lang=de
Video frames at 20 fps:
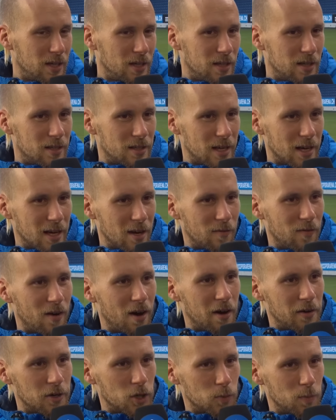Ich denke,
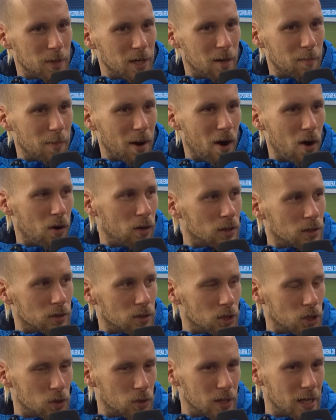erfahrene Spieler braucht es und
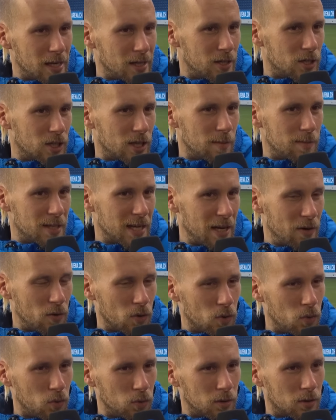schlussendlich gibt es eh nur
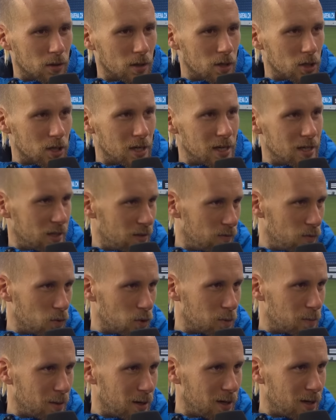gute oder schlechte
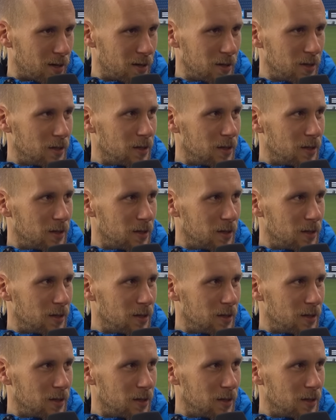Fußballer.